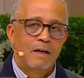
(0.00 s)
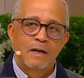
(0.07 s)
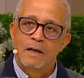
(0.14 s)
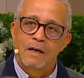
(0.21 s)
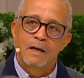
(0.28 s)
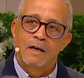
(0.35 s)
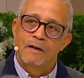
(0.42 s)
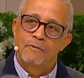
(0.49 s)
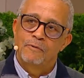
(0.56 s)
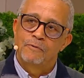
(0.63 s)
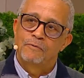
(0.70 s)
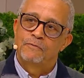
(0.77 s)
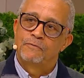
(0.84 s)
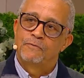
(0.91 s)
euh,
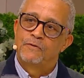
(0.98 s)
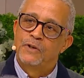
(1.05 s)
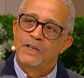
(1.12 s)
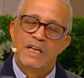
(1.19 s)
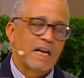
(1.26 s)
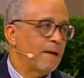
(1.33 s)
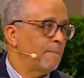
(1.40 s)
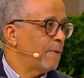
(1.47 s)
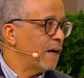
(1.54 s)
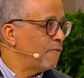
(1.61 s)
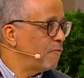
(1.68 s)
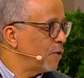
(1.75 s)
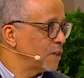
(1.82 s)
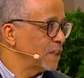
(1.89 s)
finirait par
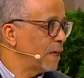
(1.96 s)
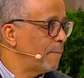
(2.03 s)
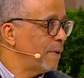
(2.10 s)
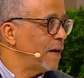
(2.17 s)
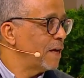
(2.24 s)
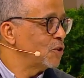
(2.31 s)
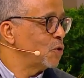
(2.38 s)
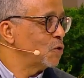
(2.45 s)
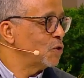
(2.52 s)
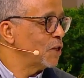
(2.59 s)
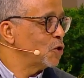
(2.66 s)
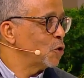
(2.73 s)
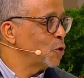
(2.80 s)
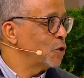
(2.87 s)
avoir sa place dans
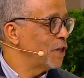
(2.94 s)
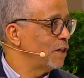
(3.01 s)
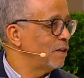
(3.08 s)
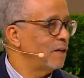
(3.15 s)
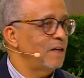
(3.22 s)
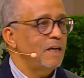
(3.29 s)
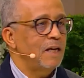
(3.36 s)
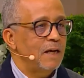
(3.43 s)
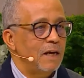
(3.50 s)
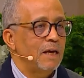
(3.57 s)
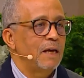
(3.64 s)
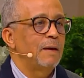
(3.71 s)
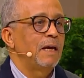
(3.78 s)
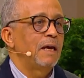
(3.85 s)
cette
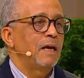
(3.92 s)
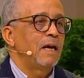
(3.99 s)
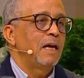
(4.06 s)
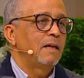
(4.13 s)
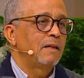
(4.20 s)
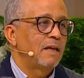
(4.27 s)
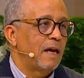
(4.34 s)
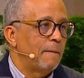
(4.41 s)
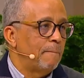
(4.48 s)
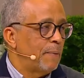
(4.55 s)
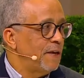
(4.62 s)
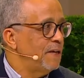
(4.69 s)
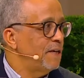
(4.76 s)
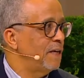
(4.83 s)
société et aider un
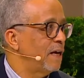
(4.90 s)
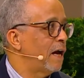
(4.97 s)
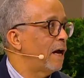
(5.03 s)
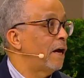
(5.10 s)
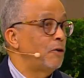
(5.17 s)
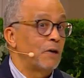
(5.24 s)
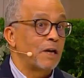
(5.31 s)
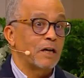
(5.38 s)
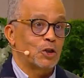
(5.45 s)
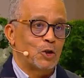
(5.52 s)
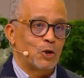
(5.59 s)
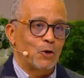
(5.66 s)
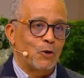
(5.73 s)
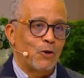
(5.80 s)
pays, une
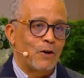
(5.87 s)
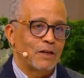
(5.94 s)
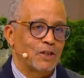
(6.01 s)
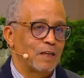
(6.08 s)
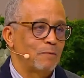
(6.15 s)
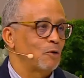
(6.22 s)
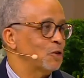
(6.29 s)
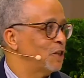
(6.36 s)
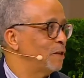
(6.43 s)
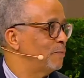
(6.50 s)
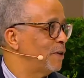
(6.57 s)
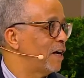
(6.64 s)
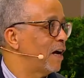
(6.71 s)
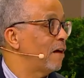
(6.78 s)
nation à
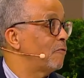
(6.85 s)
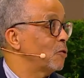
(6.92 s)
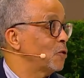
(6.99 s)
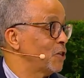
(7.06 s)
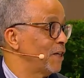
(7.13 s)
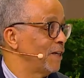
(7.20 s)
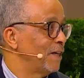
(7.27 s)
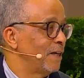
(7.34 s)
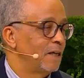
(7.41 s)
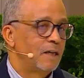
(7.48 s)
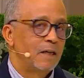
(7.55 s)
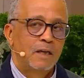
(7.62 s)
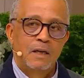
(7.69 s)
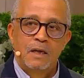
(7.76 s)
s'émanciper, à avancer.
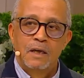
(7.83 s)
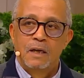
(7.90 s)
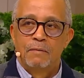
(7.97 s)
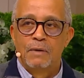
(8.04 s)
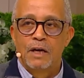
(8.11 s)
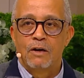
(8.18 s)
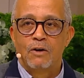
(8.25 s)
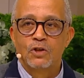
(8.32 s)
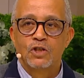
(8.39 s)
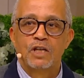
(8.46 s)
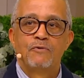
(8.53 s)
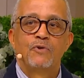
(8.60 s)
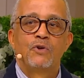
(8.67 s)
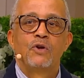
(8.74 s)
Mais quand
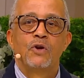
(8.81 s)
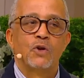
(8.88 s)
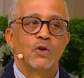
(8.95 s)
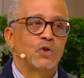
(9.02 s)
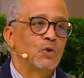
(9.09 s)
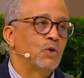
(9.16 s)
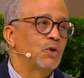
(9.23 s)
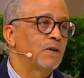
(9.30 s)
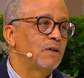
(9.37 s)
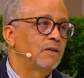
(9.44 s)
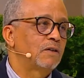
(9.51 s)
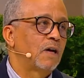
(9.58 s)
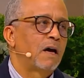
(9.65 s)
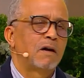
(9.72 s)
j'ai vu le retour,
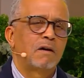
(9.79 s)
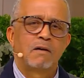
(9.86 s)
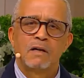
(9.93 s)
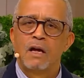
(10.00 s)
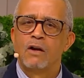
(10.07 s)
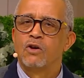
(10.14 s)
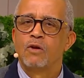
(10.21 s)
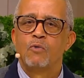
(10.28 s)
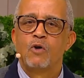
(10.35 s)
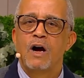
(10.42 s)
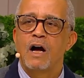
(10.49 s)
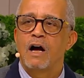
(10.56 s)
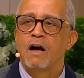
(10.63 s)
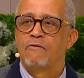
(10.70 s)
d'ailleurs quelques
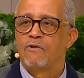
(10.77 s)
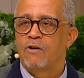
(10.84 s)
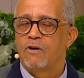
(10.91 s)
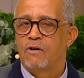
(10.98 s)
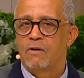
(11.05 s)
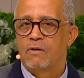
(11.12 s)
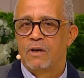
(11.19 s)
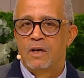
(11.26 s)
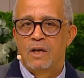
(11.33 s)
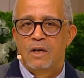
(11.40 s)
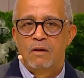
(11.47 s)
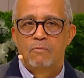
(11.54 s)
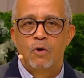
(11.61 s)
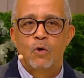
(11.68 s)
mois avant,
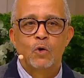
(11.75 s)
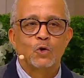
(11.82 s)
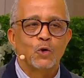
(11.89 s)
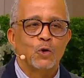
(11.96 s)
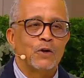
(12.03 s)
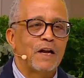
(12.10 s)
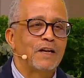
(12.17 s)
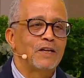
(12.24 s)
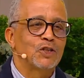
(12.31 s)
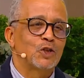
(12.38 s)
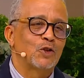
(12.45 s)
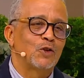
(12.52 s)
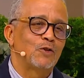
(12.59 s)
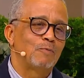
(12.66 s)
beaucoup de
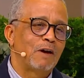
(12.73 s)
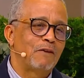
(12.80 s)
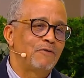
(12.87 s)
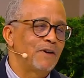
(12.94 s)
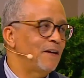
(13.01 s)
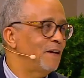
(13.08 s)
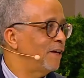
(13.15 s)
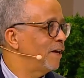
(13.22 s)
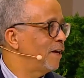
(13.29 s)
journalistes m'avaient